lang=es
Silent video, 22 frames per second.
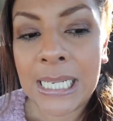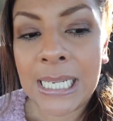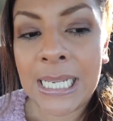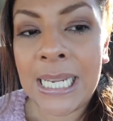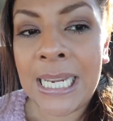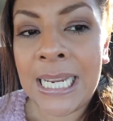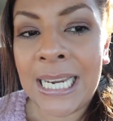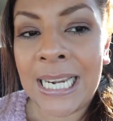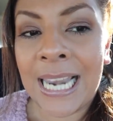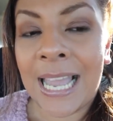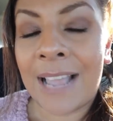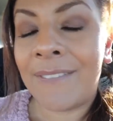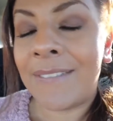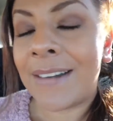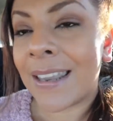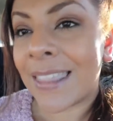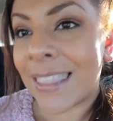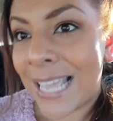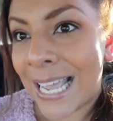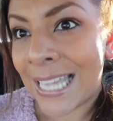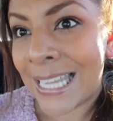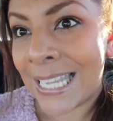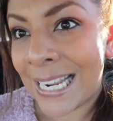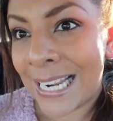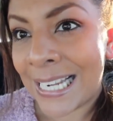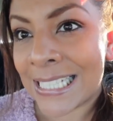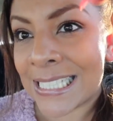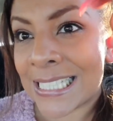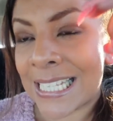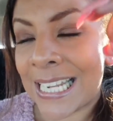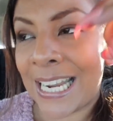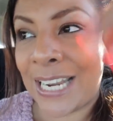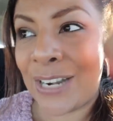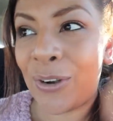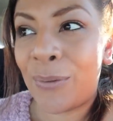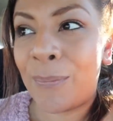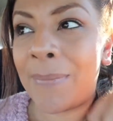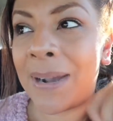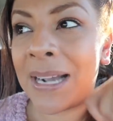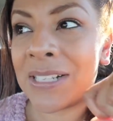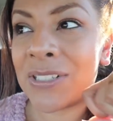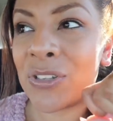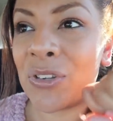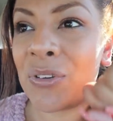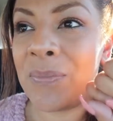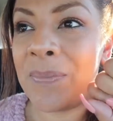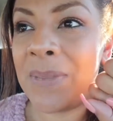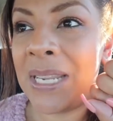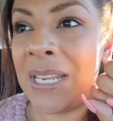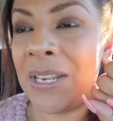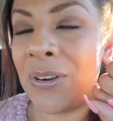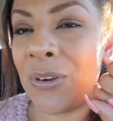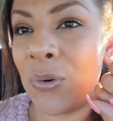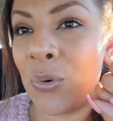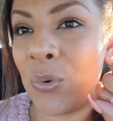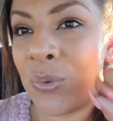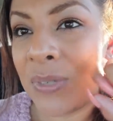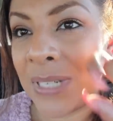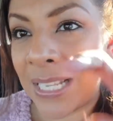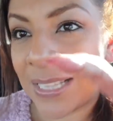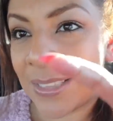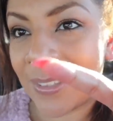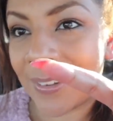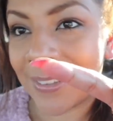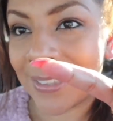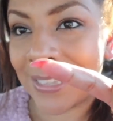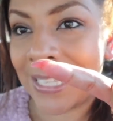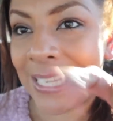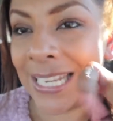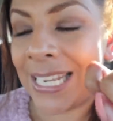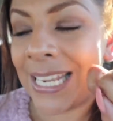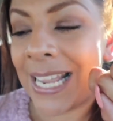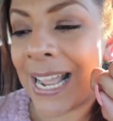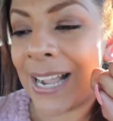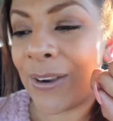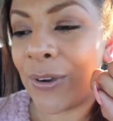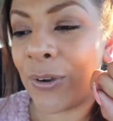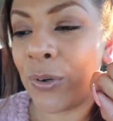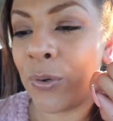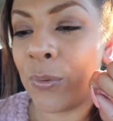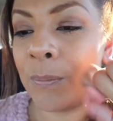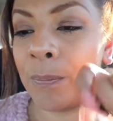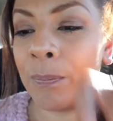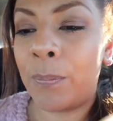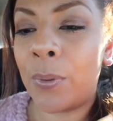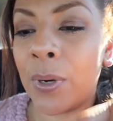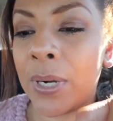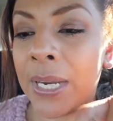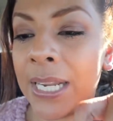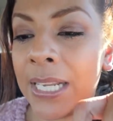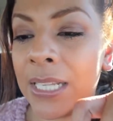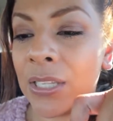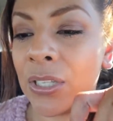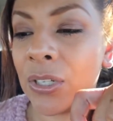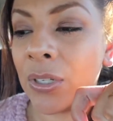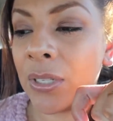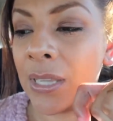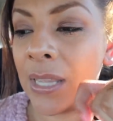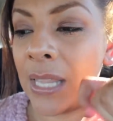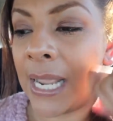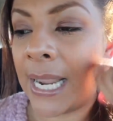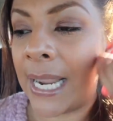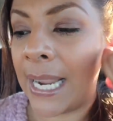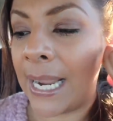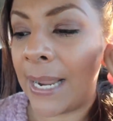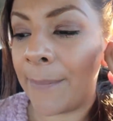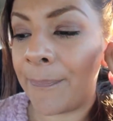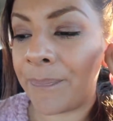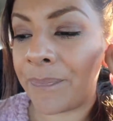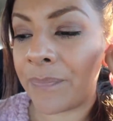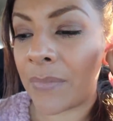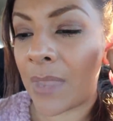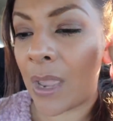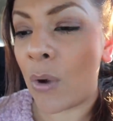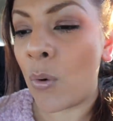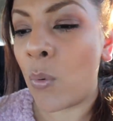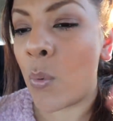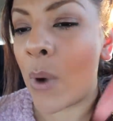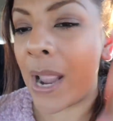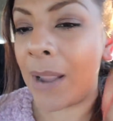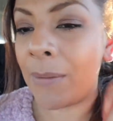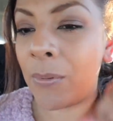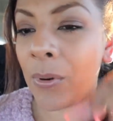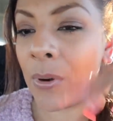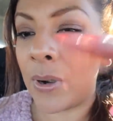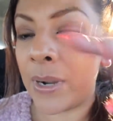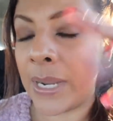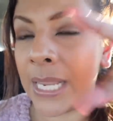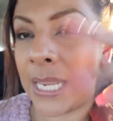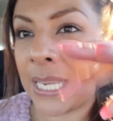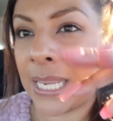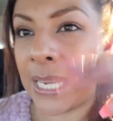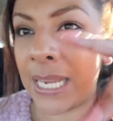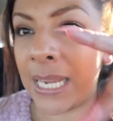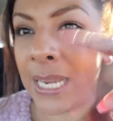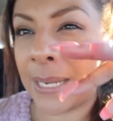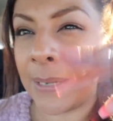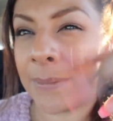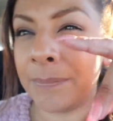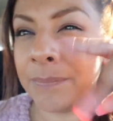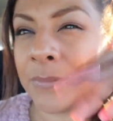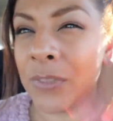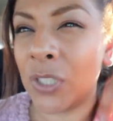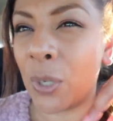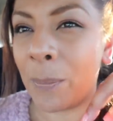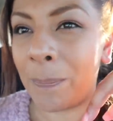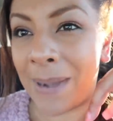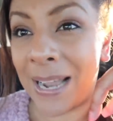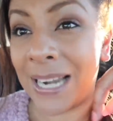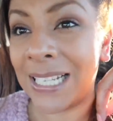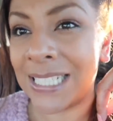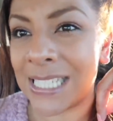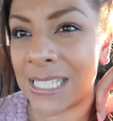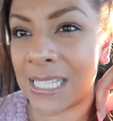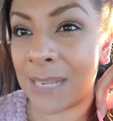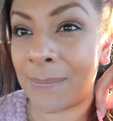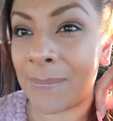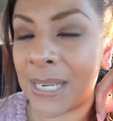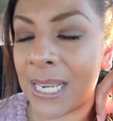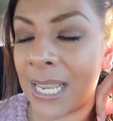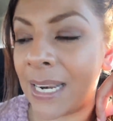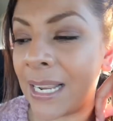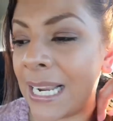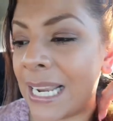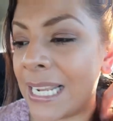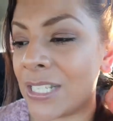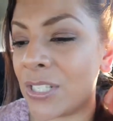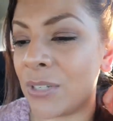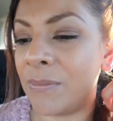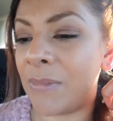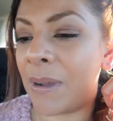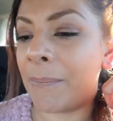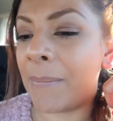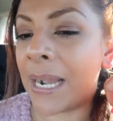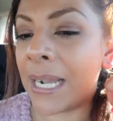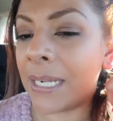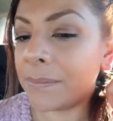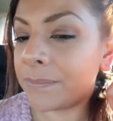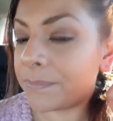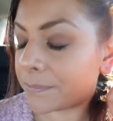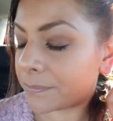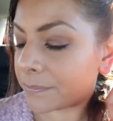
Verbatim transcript: Y la verdad es que nomás comí una tortilla con un poquito de huevo y nopales esta mañana que hizo mamá.